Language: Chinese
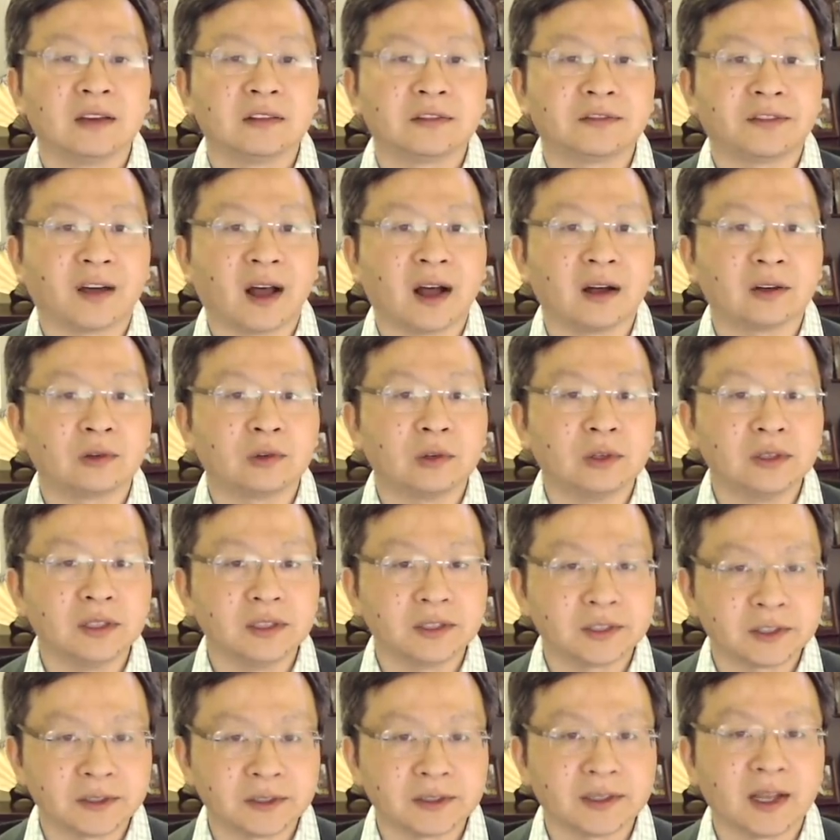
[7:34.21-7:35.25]
法国的
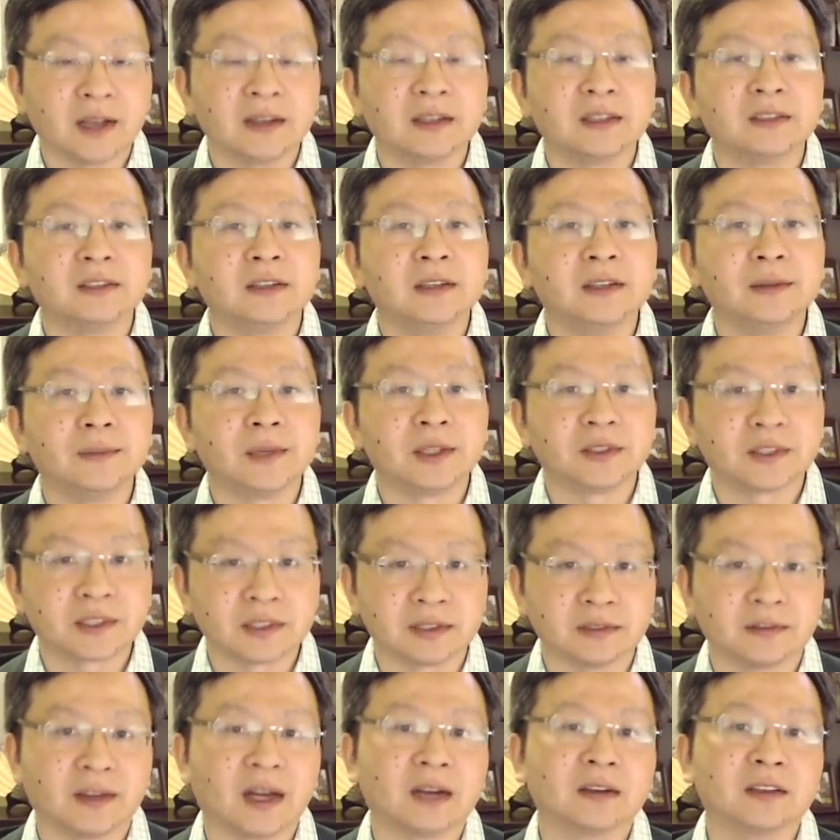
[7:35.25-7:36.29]
十三个人里面
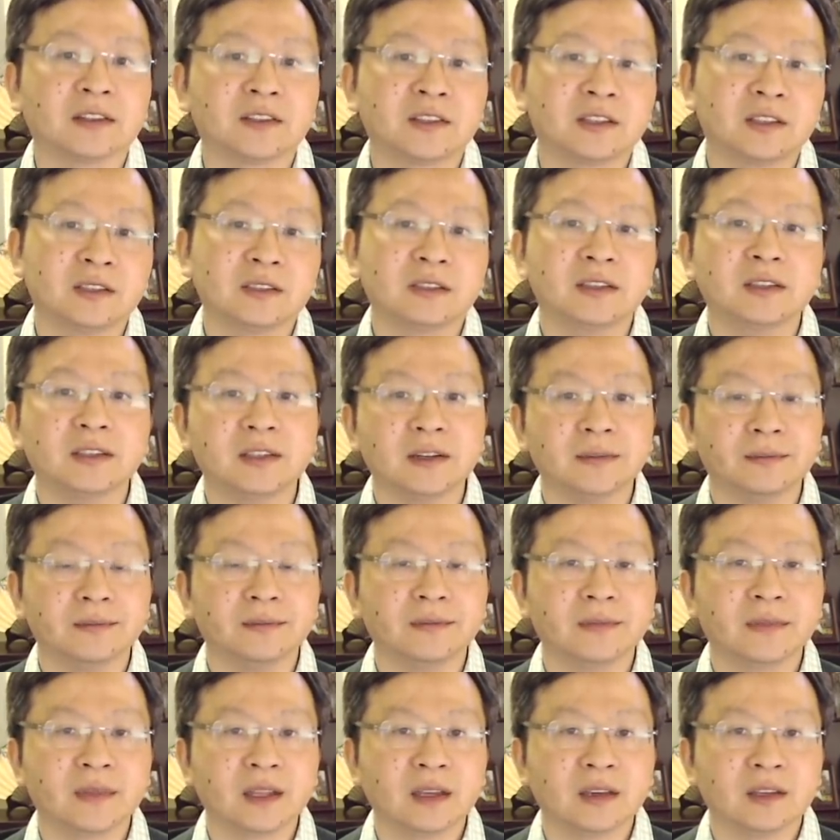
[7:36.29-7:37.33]
死亡了七个人，
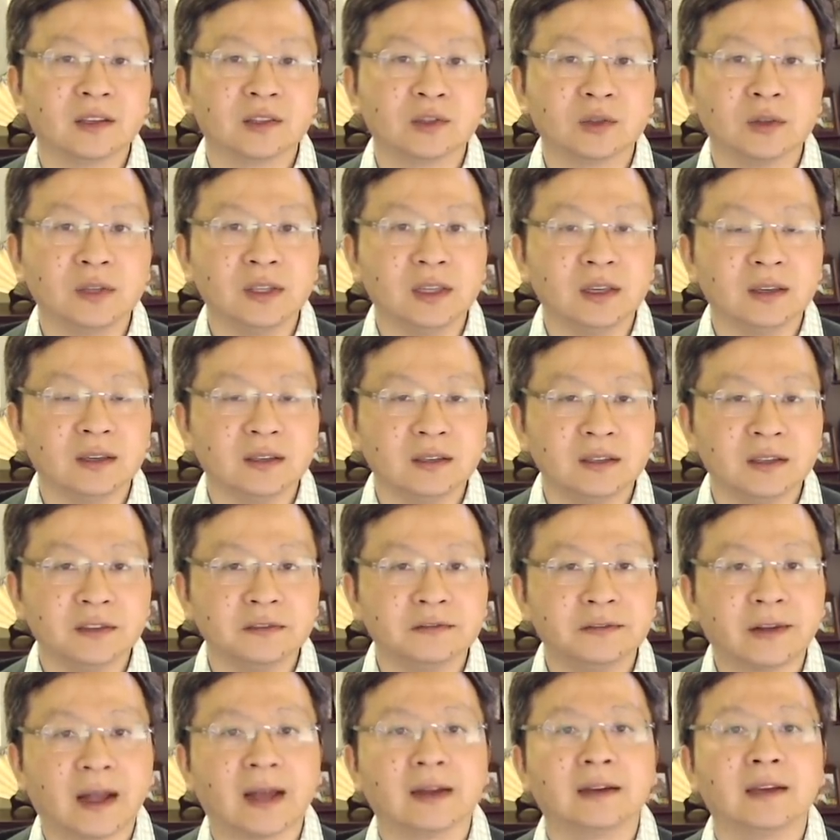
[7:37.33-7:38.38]
所以
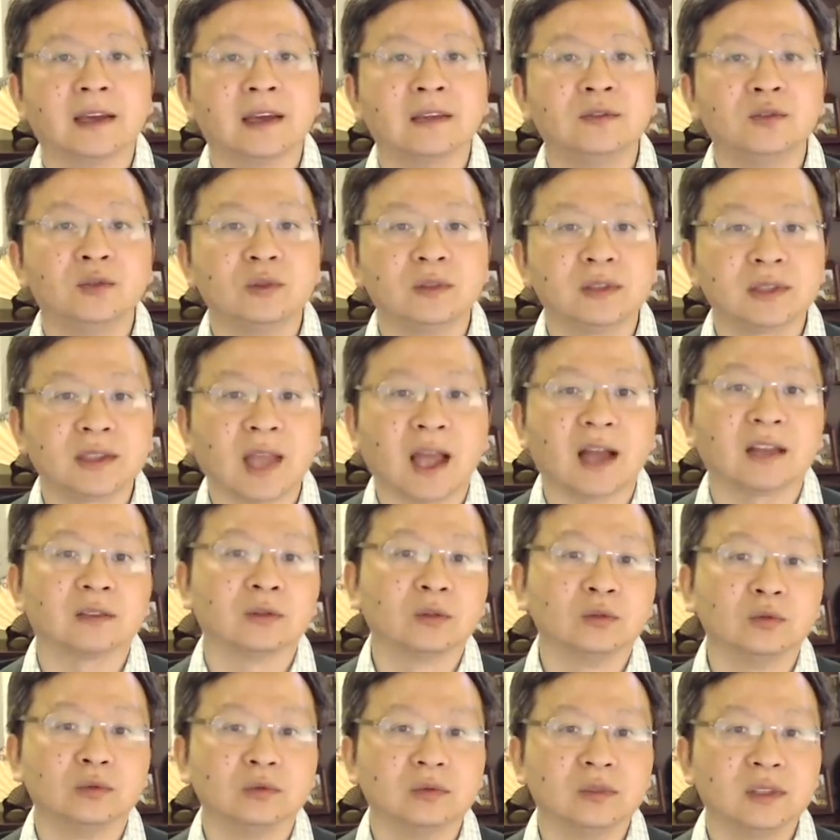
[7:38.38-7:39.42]
英法联军大
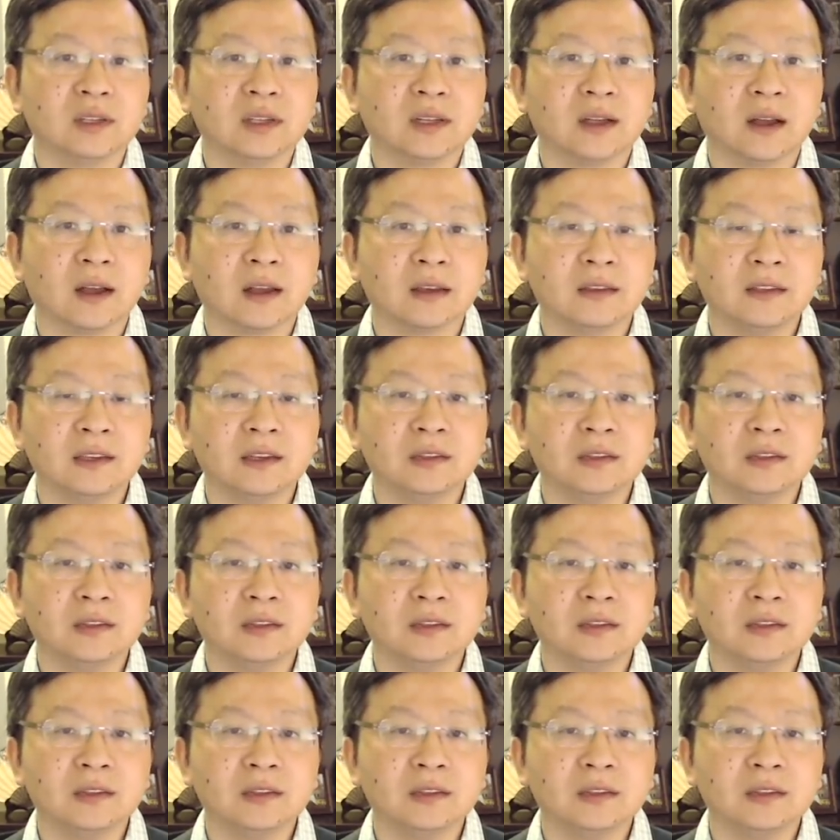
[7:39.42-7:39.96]
怒啊！